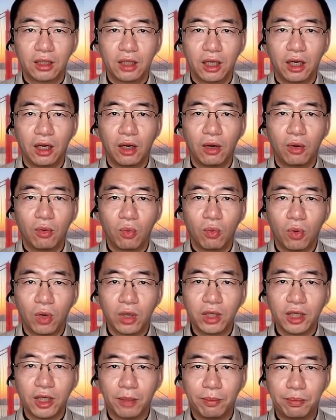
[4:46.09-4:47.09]
那
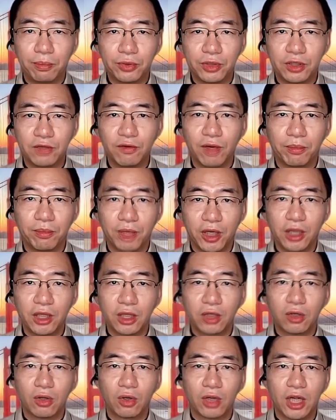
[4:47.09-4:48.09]
我也不希望别人
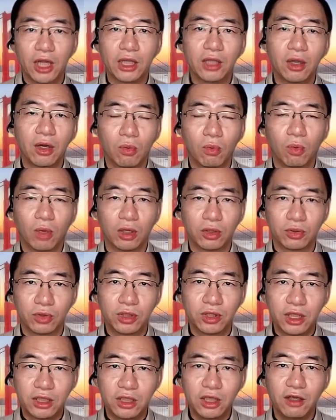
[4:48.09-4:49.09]
能够看到我，
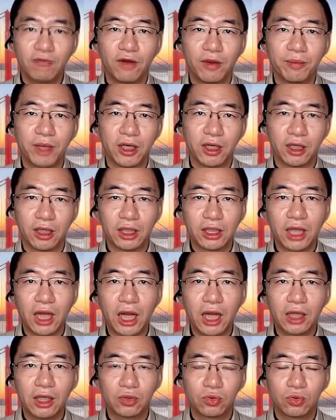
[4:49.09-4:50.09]
所以在这方面上啊，
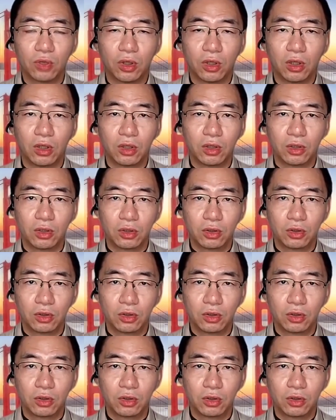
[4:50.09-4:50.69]
他所